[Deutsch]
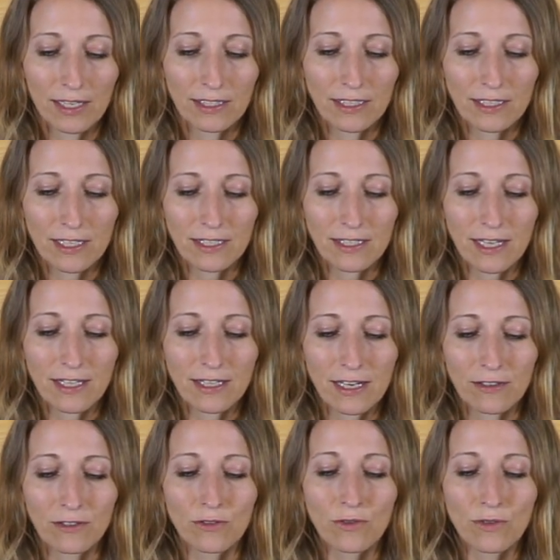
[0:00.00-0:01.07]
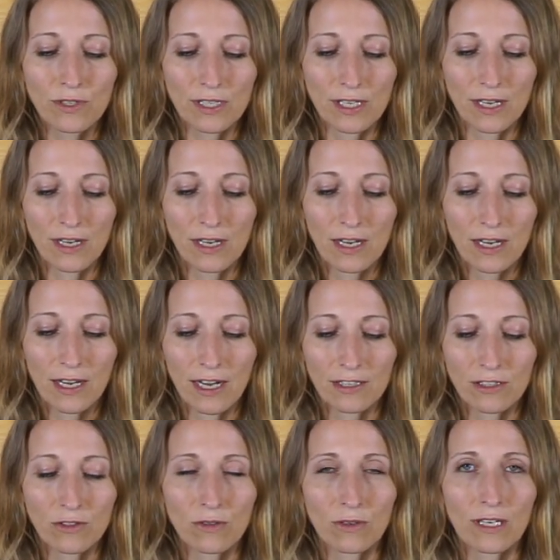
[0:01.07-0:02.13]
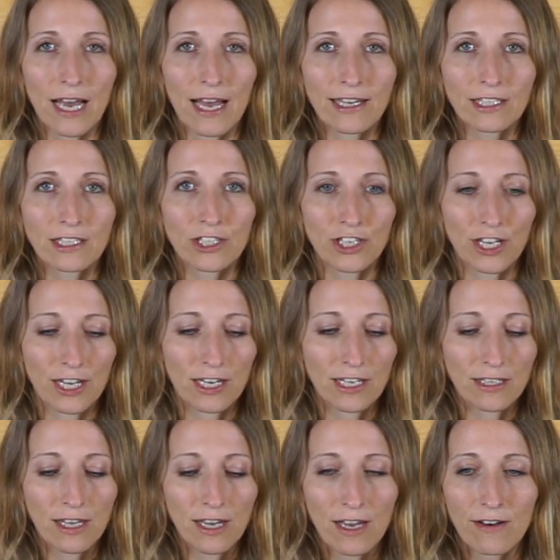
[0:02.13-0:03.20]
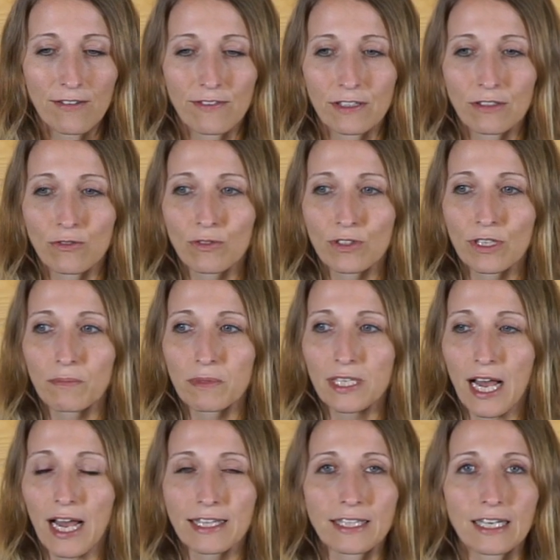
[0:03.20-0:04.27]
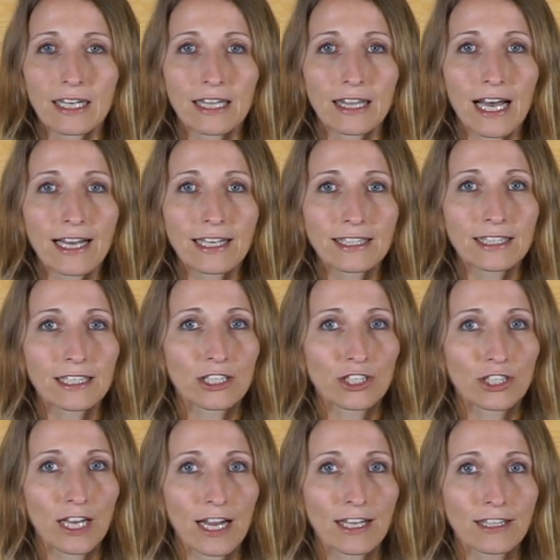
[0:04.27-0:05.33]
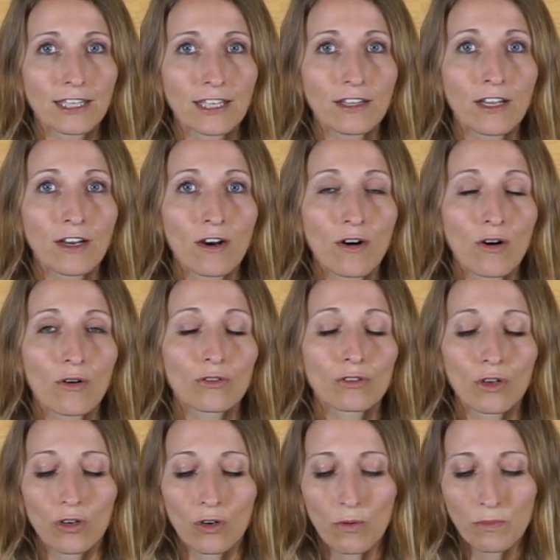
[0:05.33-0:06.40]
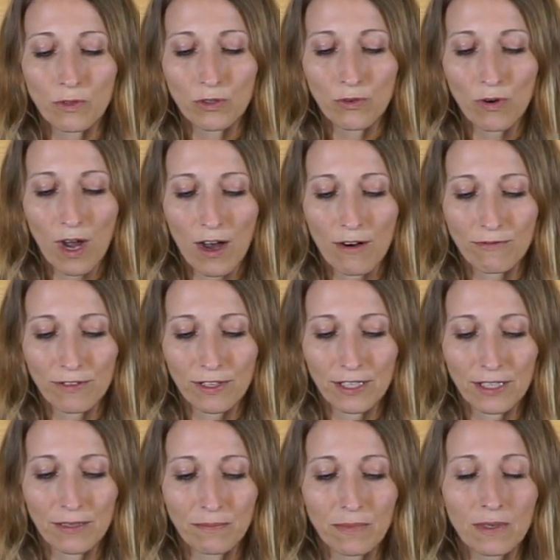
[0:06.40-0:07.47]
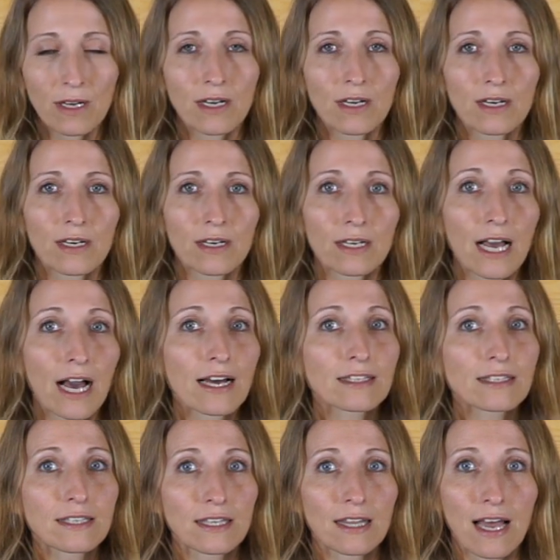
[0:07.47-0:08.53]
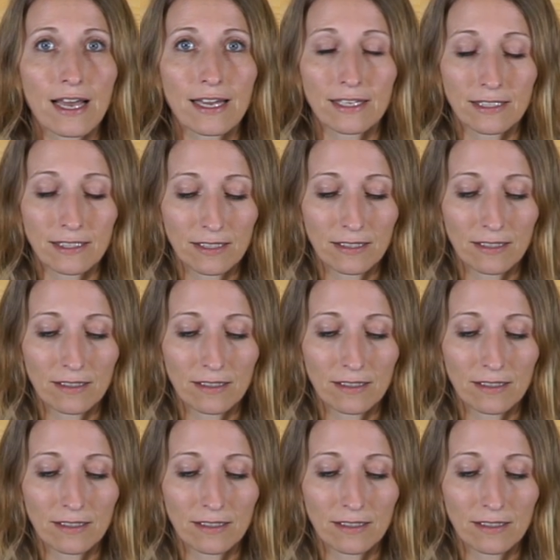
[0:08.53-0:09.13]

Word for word: Diese Zedernüsse kannst du leicht schälen, wenn du nimmst ein leichtes Steinchen und klopfst du auf ihm ganz leicht.